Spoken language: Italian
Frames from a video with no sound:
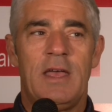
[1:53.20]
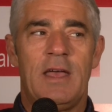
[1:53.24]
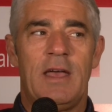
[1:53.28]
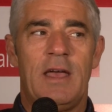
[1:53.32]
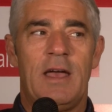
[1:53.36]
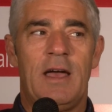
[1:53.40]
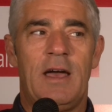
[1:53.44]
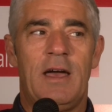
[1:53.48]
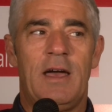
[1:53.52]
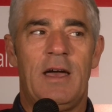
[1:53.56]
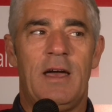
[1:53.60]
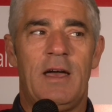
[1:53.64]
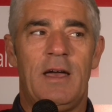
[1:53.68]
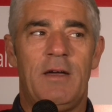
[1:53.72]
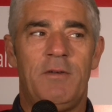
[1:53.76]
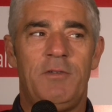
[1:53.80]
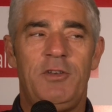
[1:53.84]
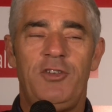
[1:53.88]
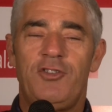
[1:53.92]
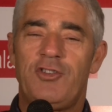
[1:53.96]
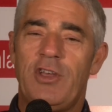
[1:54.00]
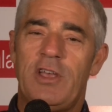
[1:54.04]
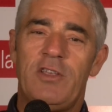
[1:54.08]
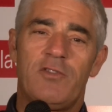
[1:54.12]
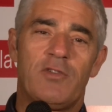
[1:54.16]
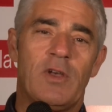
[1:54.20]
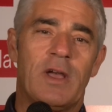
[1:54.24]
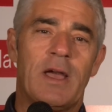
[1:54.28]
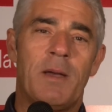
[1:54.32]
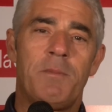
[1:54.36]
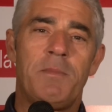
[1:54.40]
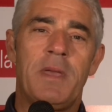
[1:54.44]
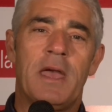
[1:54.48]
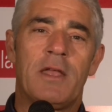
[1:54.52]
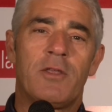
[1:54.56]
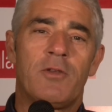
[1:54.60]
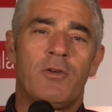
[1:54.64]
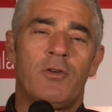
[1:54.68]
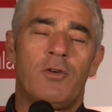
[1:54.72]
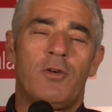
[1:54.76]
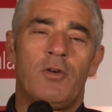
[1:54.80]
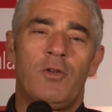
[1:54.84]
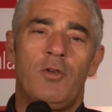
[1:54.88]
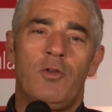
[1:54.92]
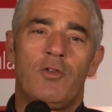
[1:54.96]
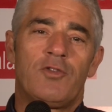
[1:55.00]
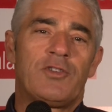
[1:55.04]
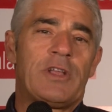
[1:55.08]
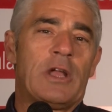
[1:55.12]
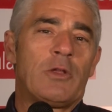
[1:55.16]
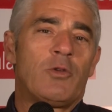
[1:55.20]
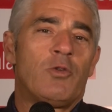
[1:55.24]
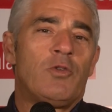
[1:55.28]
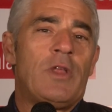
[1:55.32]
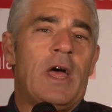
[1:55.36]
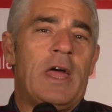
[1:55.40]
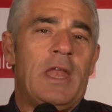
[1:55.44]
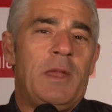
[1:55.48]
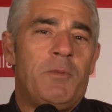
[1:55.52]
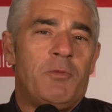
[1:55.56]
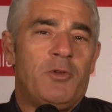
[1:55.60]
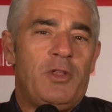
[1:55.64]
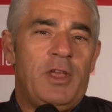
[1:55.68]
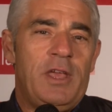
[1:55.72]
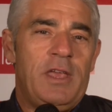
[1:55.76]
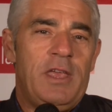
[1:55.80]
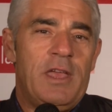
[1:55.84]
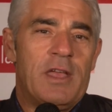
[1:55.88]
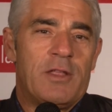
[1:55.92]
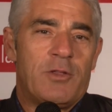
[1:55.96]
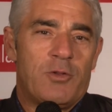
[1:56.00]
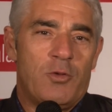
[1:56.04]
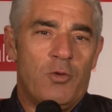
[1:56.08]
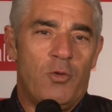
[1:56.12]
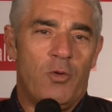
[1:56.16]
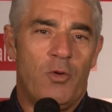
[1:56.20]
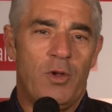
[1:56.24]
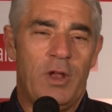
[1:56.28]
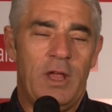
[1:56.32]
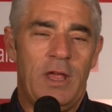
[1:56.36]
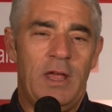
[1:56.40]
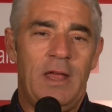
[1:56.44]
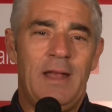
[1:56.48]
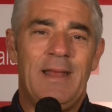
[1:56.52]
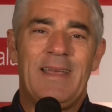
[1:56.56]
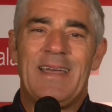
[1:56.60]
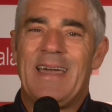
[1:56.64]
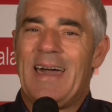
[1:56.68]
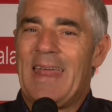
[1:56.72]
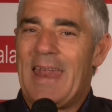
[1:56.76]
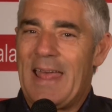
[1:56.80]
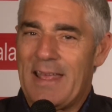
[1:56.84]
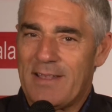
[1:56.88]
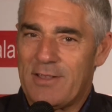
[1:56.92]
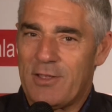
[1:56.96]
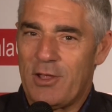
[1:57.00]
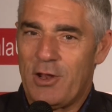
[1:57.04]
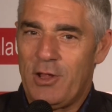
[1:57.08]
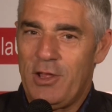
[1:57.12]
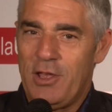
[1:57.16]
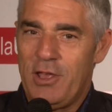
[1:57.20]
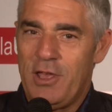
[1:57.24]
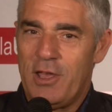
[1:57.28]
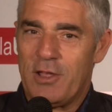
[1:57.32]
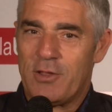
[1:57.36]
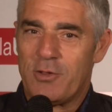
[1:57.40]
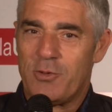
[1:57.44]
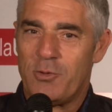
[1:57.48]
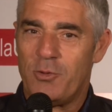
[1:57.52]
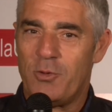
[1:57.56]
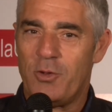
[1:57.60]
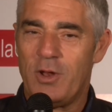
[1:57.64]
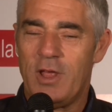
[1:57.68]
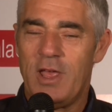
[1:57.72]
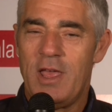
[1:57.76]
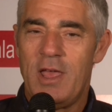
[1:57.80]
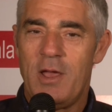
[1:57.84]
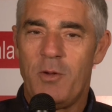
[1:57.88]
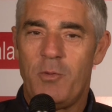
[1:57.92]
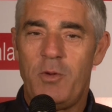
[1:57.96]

eh, Vincenzo ha cambiato lo stato d'animo degli attori, il carattere degli attori,